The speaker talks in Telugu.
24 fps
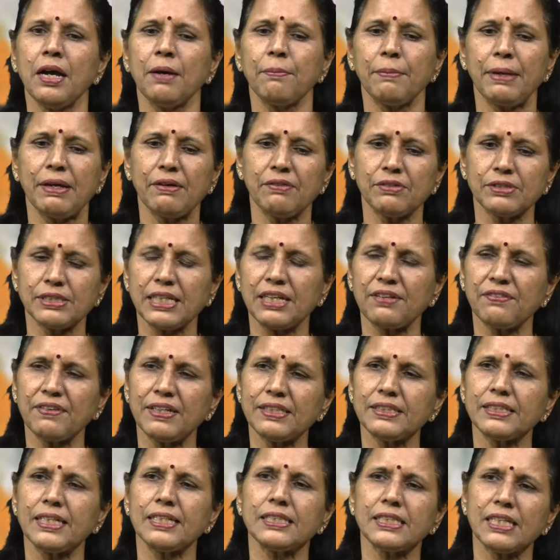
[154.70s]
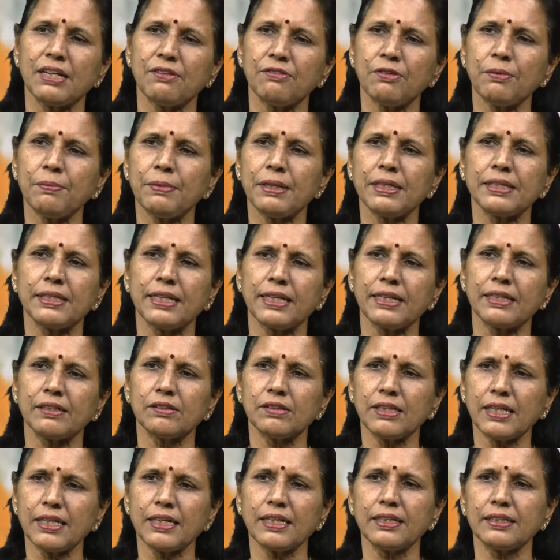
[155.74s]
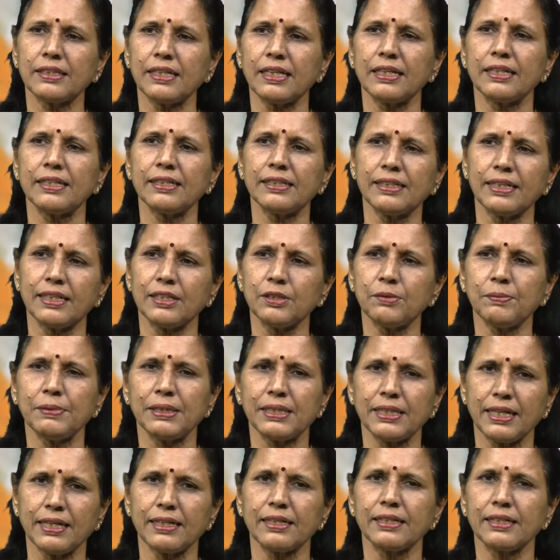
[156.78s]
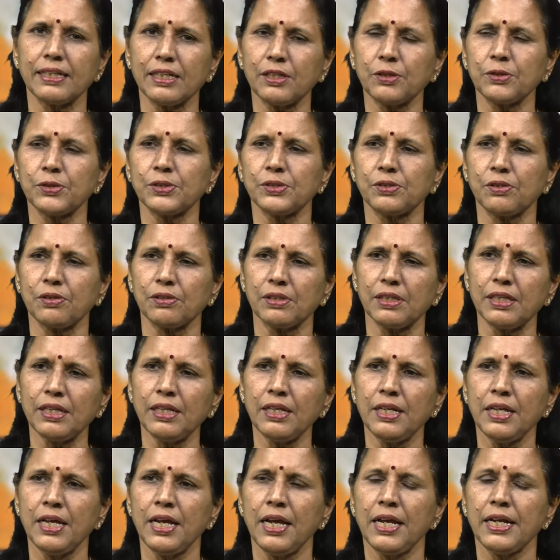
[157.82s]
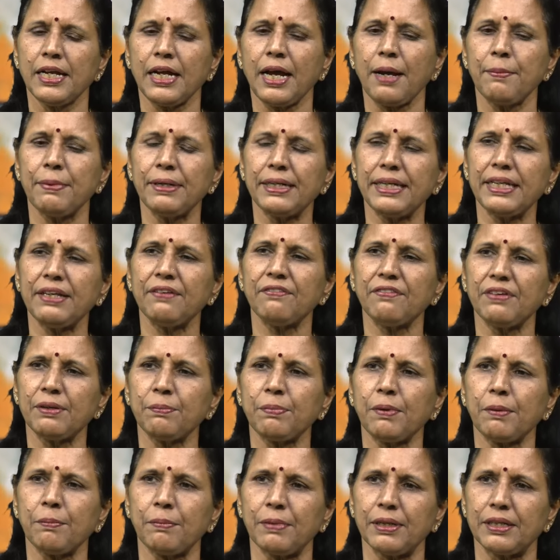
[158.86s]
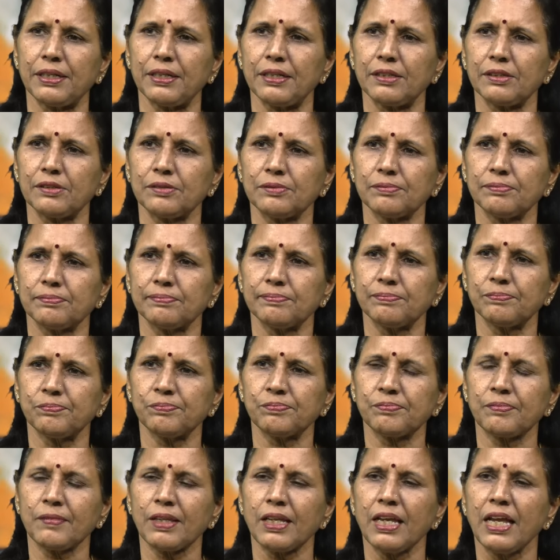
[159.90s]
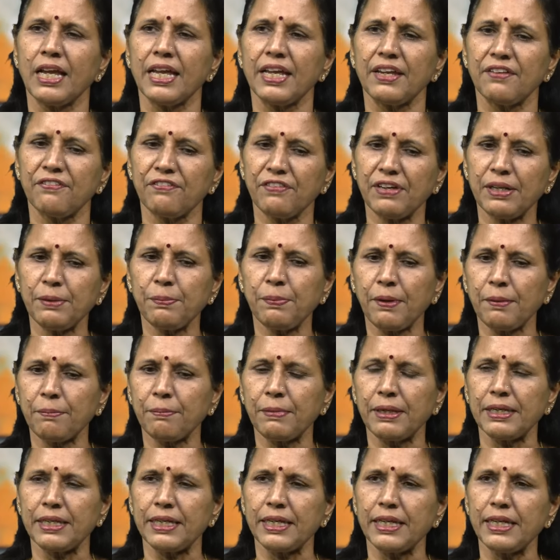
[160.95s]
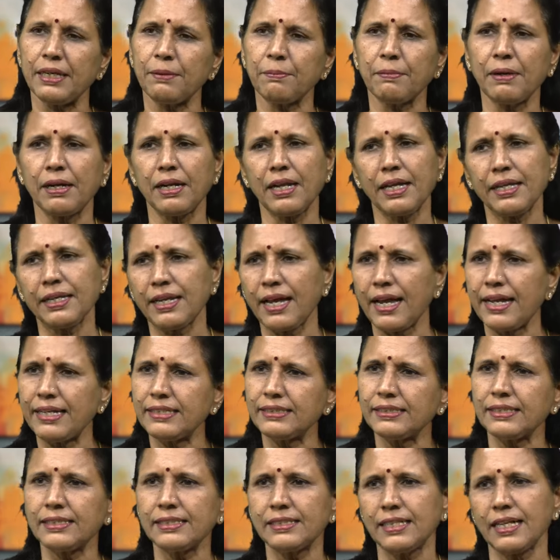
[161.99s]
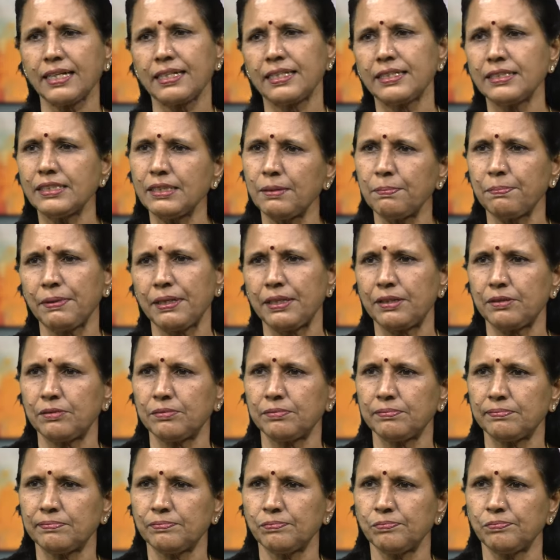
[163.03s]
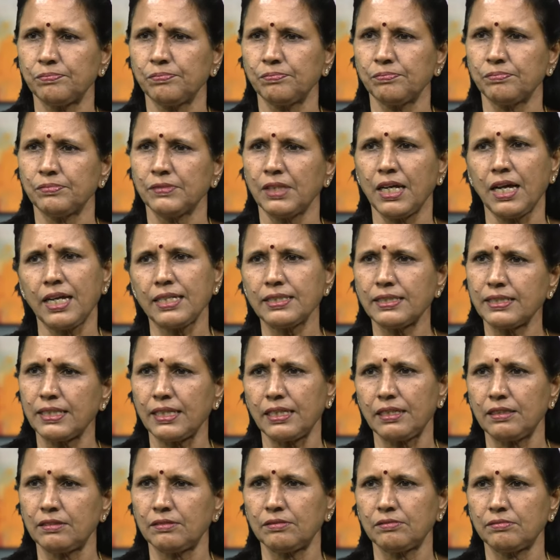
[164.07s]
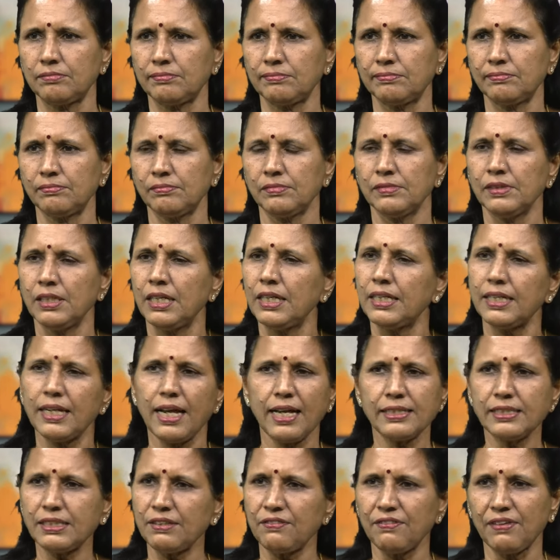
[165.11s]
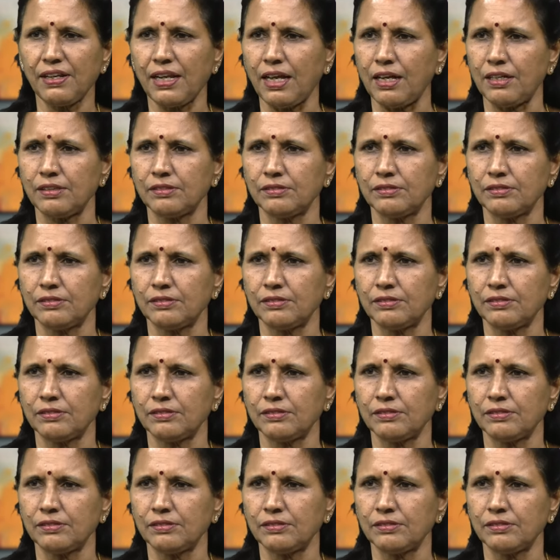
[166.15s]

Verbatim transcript: మేము సర్వే చేసాము మీరు నెగ్గుతారని తెలియట్లేదు మీరు నెగ్గరని వస్తుంది కాబట్టి ఇవ్వని పొమ్మన్నాడు ఇవ్వని పొమ్మని మళ్ళీ రాయించిస్తానని చెప్పాడు ఆస్తి రాసి ఇవ్వాల